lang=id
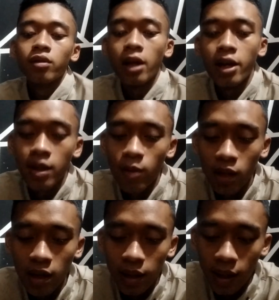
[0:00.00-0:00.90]
jalannya
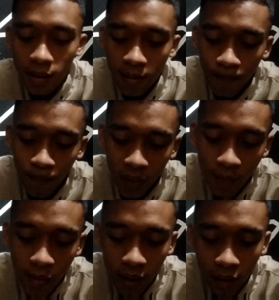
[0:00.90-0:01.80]
pertandingan,
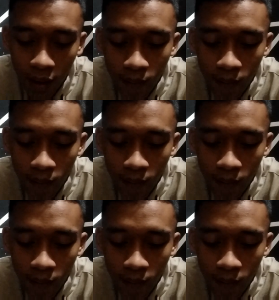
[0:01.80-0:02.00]
di menit